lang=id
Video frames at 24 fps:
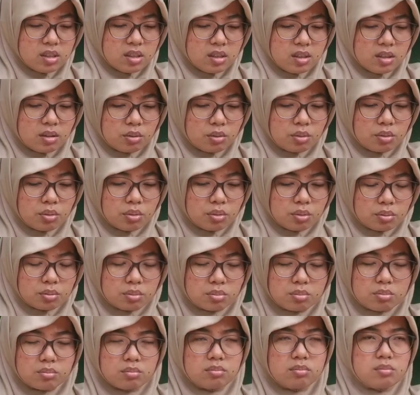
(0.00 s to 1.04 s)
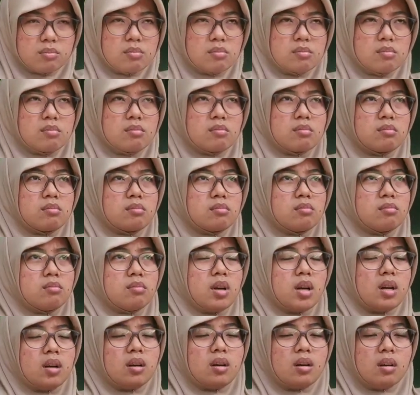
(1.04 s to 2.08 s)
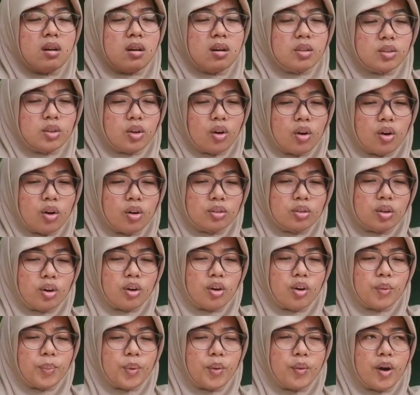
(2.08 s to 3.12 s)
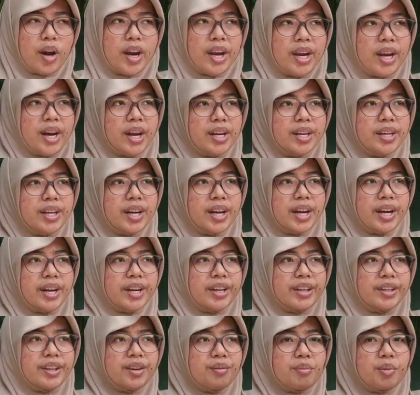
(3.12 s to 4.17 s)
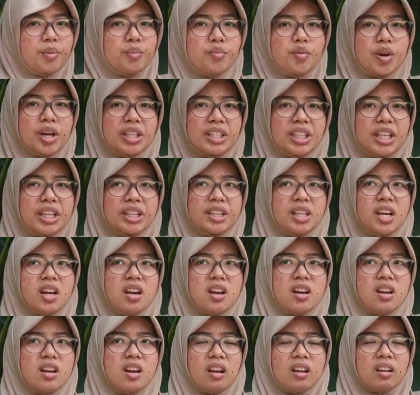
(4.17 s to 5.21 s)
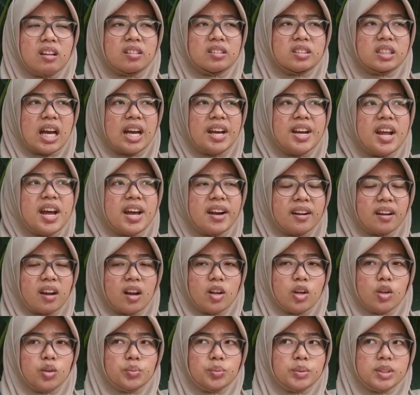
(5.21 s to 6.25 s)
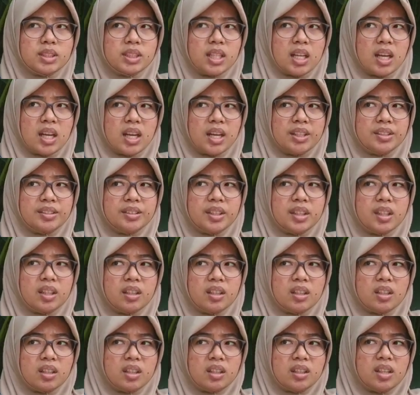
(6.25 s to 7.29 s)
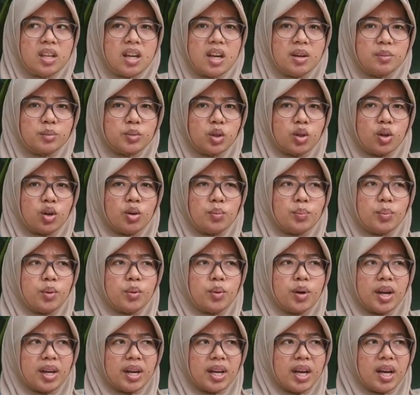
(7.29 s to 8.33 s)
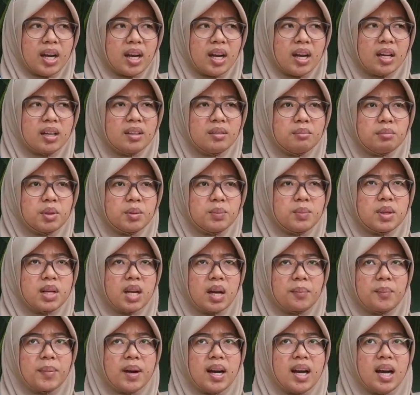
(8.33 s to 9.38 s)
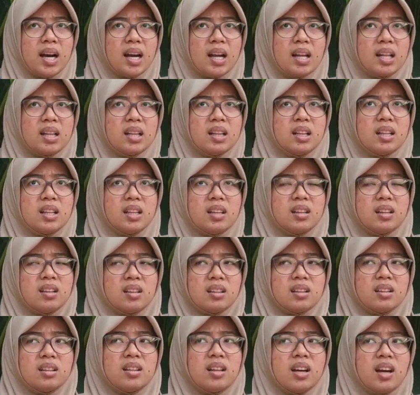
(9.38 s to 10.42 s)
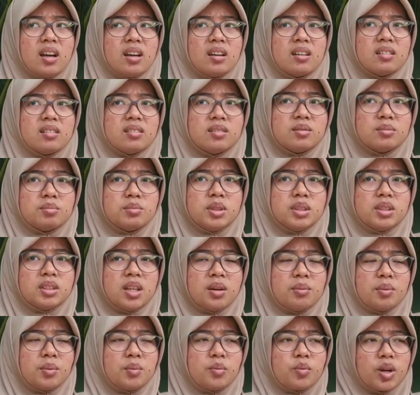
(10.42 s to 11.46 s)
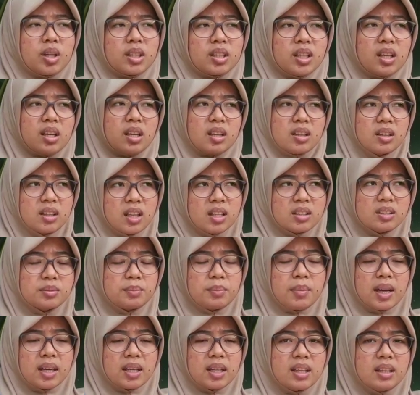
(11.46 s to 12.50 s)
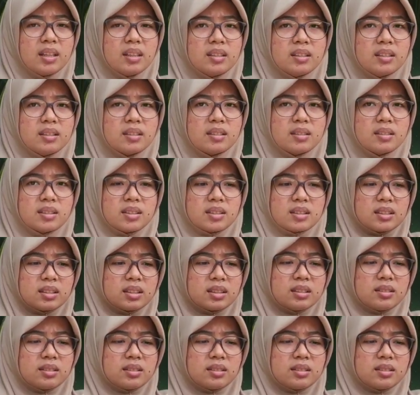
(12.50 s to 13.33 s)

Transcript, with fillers: Di sini tuh Eh, tokoh-tokoh pewayangan yang akhirnya membuat kita sadar kalau misalkannya dalam tokoh pewayangan beberapa hal yang bisa membuat kita semakin